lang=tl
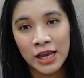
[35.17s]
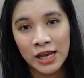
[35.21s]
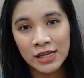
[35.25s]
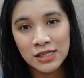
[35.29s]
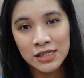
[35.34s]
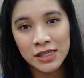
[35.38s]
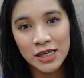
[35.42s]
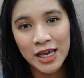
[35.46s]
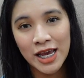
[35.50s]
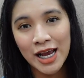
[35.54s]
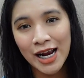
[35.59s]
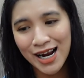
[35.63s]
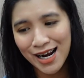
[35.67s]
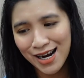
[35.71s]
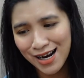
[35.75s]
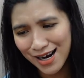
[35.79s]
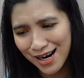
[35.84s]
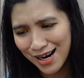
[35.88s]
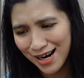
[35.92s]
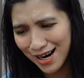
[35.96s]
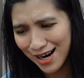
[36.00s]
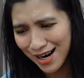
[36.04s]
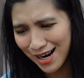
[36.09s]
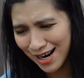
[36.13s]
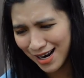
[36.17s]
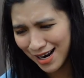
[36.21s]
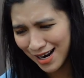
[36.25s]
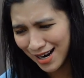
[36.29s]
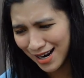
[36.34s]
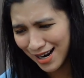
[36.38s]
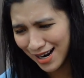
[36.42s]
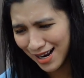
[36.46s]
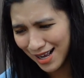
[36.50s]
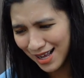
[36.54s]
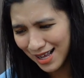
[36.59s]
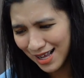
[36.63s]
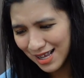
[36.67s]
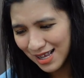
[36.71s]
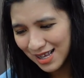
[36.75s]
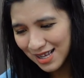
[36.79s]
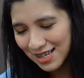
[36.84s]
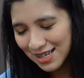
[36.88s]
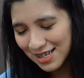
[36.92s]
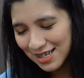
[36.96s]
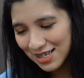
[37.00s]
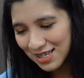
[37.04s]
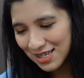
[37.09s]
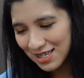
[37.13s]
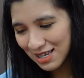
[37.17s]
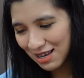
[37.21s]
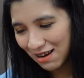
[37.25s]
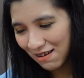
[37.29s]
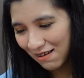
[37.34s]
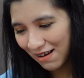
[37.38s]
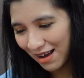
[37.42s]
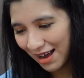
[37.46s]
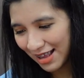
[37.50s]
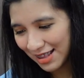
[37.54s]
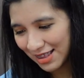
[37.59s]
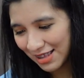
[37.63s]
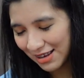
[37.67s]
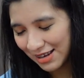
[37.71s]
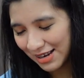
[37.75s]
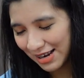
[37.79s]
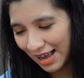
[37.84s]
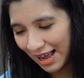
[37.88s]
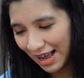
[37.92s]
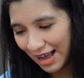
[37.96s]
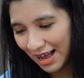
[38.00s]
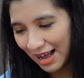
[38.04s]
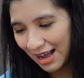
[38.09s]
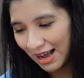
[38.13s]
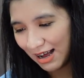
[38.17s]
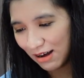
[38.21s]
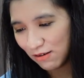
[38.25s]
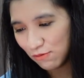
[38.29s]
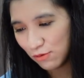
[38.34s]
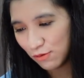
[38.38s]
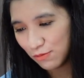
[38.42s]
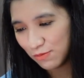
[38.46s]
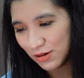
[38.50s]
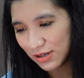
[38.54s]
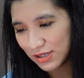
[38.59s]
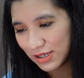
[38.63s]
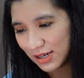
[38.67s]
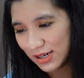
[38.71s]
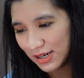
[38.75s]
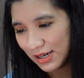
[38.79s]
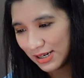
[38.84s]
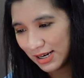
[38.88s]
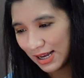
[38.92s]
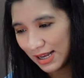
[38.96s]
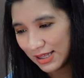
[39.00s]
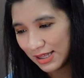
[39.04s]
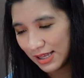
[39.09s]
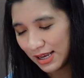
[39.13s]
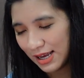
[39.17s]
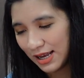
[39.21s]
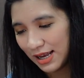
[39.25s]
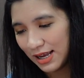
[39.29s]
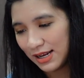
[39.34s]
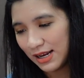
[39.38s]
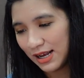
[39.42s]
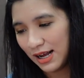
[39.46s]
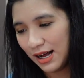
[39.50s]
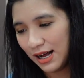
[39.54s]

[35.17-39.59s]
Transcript: next year. So, eto na. Bubuksan na natin